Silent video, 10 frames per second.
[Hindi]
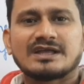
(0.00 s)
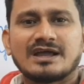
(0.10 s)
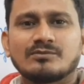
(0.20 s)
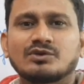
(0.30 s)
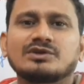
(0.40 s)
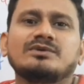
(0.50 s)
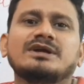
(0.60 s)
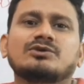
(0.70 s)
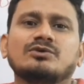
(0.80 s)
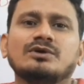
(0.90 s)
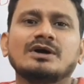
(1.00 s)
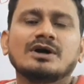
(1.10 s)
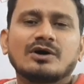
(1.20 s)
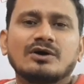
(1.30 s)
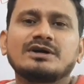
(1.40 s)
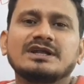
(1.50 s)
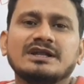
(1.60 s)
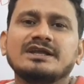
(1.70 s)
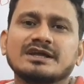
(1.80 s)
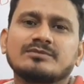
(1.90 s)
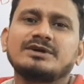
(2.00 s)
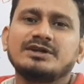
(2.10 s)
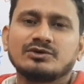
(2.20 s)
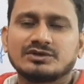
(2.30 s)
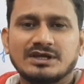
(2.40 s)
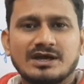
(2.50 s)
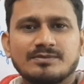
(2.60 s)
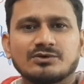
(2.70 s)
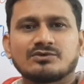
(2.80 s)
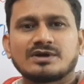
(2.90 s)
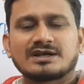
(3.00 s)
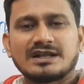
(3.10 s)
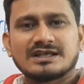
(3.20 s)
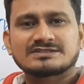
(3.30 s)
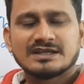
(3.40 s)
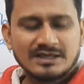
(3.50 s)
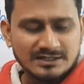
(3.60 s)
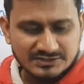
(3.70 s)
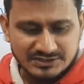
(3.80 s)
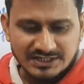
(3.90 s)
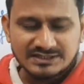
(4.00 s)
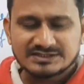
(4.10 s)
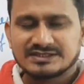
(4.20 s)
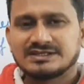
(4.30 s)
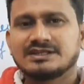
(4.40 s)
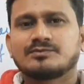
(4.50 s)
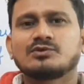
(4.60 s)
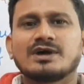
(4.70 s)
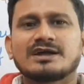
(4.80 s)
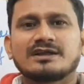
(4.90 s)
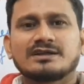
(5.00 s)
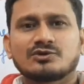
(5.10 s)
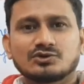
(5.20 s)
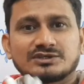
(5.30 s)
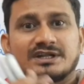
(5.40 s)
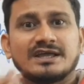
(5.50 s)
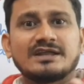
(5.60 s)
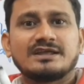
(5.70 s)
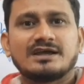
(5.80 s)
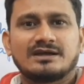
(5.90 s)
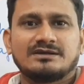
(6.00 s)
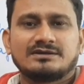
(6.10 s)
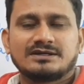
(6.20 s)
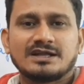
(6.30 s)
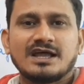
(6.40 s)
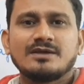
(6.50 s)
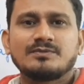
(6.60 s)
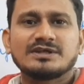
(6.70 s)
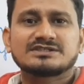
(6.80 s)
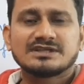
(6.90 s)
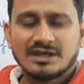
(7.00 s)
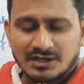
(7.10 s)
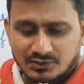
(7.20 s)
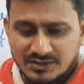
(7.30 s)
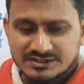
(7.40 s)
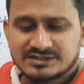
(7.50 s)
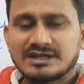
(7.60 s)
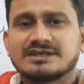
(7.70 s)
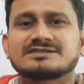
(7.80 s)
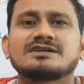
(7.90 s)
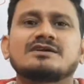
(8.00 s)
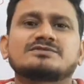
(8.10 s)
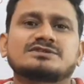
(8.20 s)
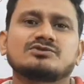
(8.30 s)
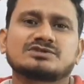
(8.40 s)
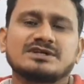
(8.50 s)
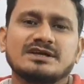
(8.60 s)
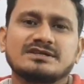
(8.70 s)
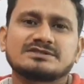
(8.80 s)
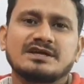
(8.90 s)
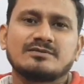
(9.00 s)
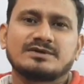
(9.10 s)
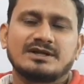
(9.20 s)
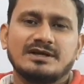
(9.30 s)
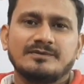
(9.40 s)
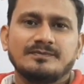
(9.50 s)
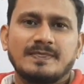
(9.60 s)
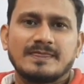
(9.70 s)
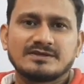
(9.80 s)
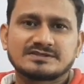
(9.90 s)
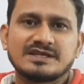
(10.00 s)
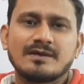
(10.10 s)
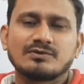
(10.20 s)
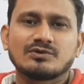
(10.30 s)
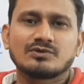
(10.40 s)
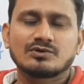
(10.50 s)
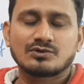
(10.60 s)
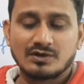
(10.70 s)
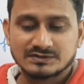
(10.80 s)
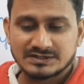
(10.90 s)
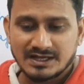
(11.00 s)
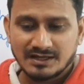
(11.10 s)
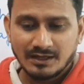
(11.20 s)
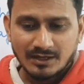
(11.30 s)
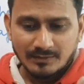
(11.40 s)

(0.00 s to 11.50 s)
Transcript: लगता है हम मोटिवेट हों और डेली एक वीडियो दें आप लोगों का क्लास जल्द से जल्द पूरा करके कुछ नया नया कराएं प्लस क्वेश्चन आंसर हम सोच रहे हैं कि सॉल्व कराएं जिससे आप लोगों को कौन सा